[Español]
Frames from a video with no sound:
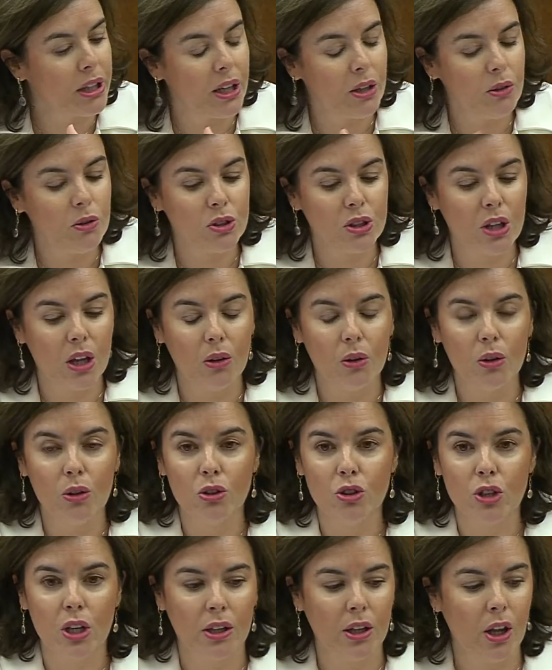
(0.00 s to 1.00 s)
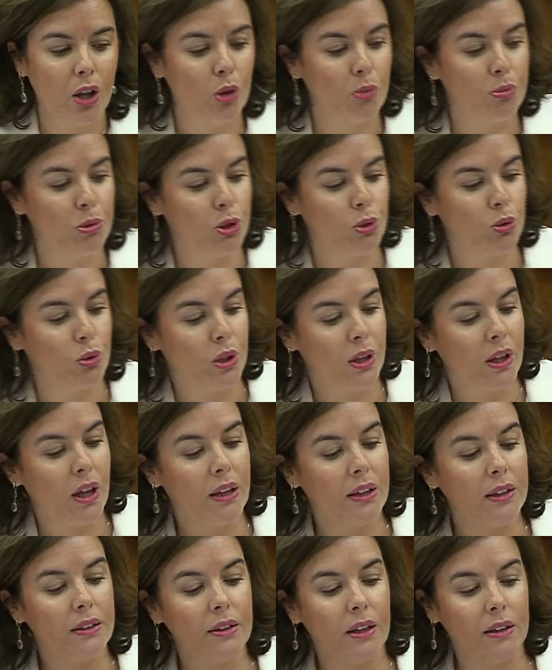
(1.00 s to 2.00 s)
que nos, han dado oportunidad
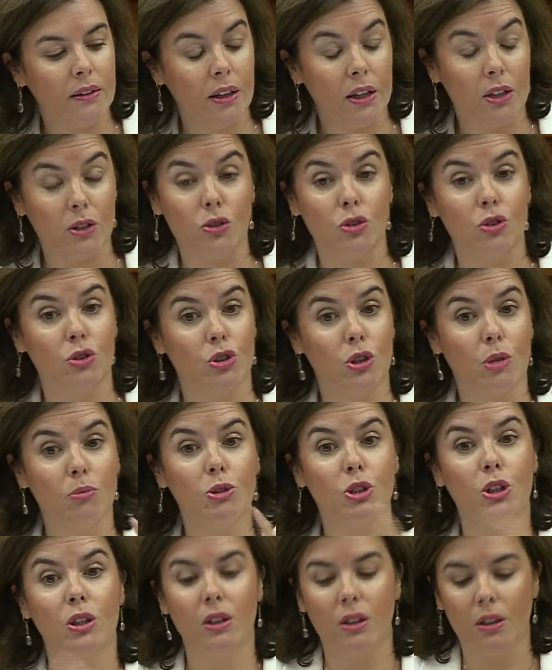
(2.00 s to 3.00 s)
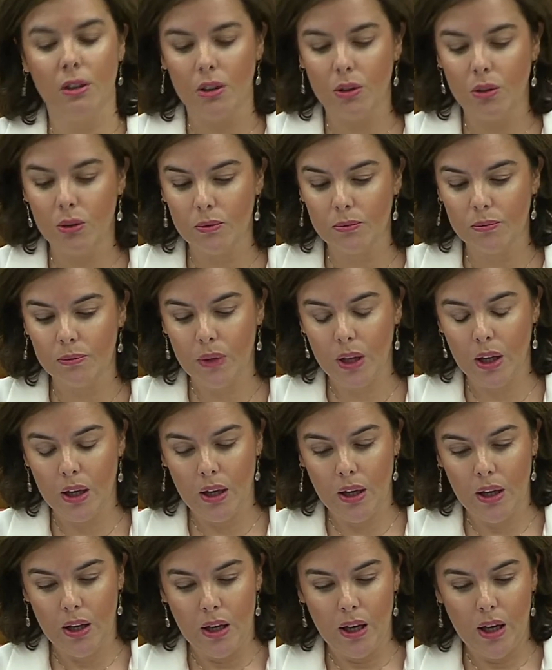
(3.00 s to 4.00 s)
de entendernos, nos hemos entendido.
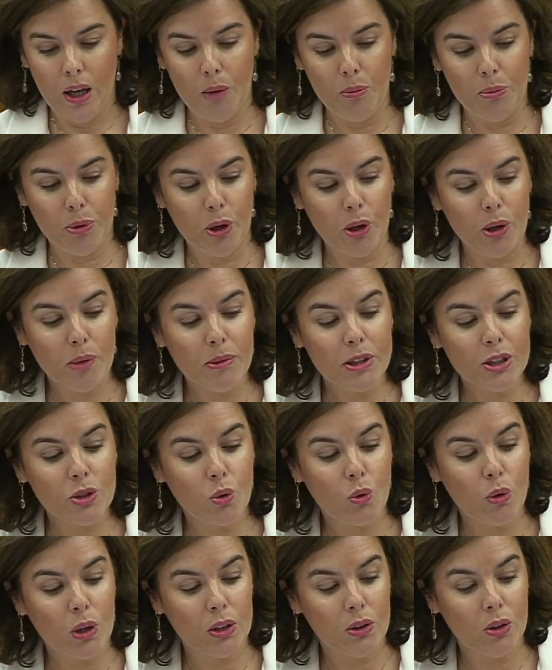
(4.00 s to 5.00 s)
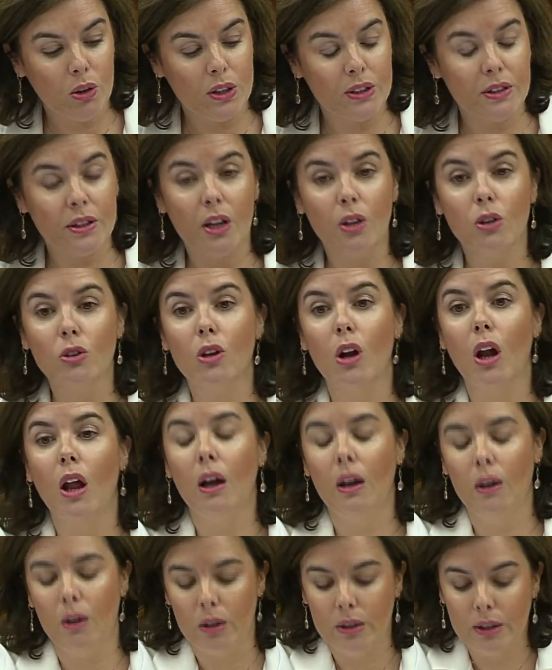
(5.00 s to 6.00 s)
El problema es cuando desde la
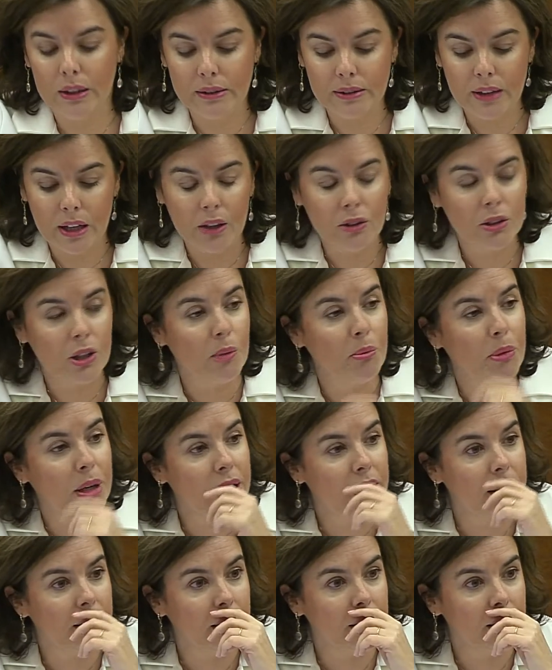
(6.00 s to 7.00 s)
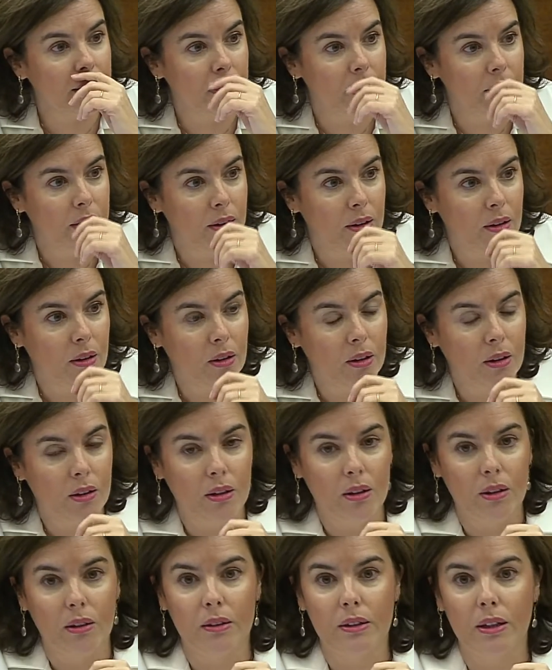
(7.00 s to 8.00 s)
otra parte
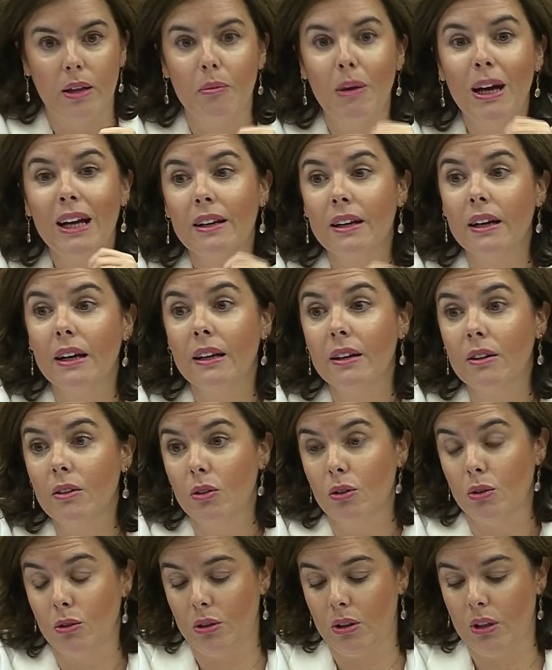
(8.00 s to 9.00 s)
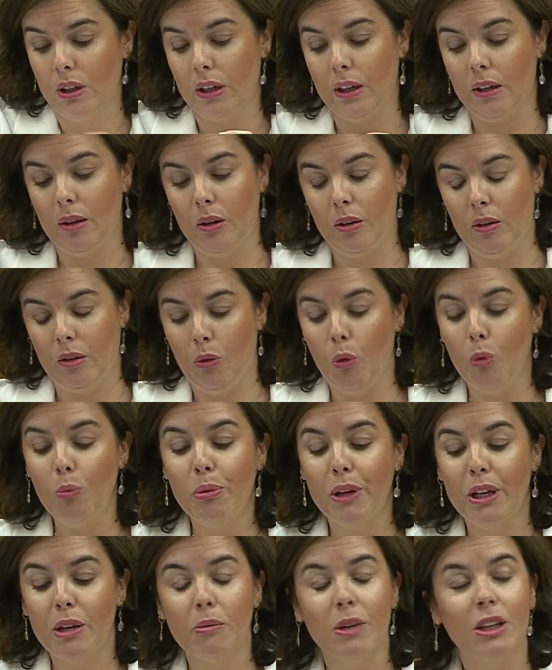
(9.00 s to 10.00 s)
te marcan un
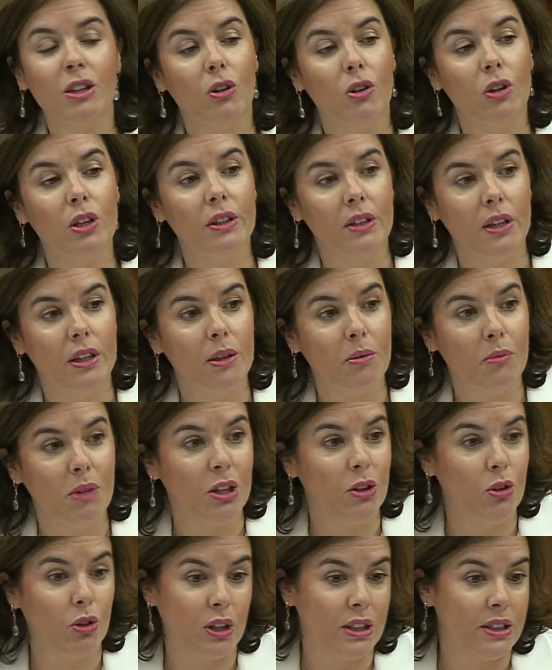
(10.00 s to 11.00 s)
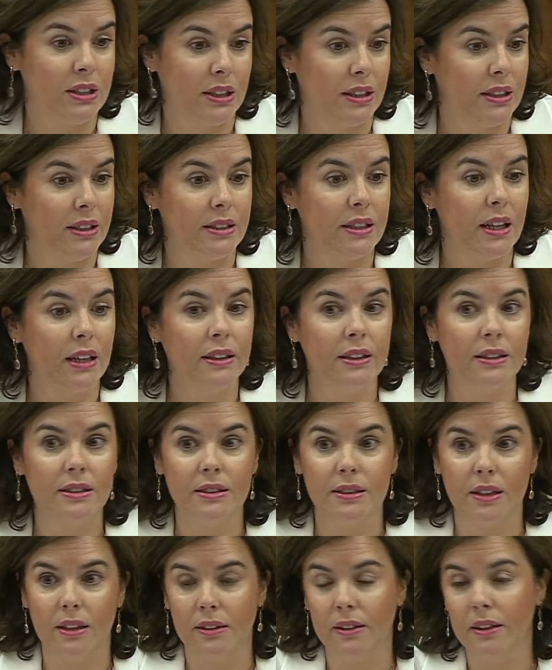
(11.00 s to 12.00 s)
perímetro de entendimiento que es que te
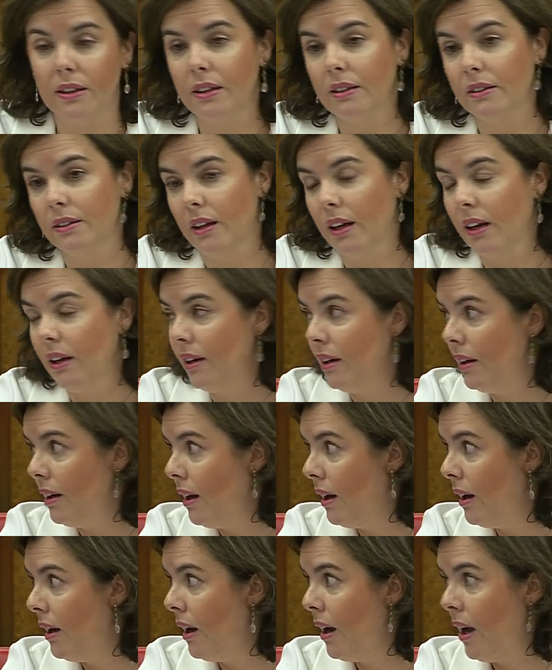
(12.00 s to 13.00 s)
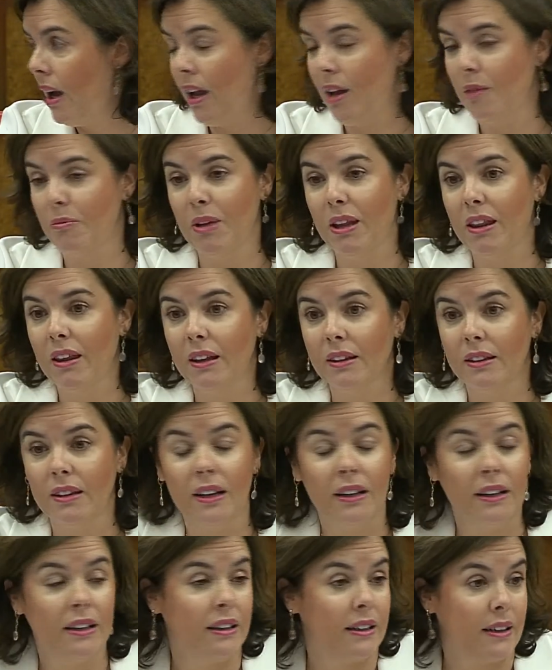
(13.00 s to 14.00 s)
saltes directa,
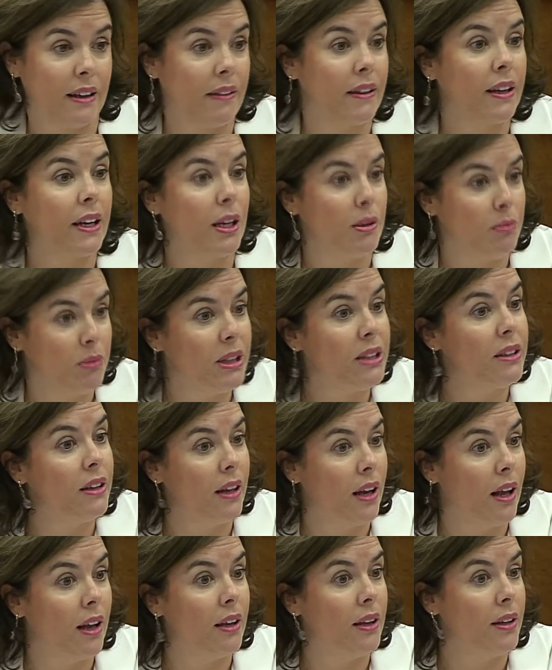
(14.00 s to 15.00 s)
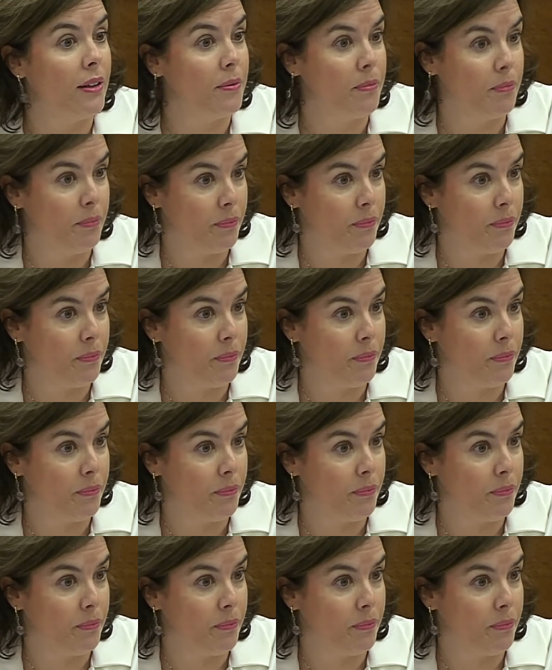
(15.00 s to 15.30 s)
inmediata y radicalmente la ley.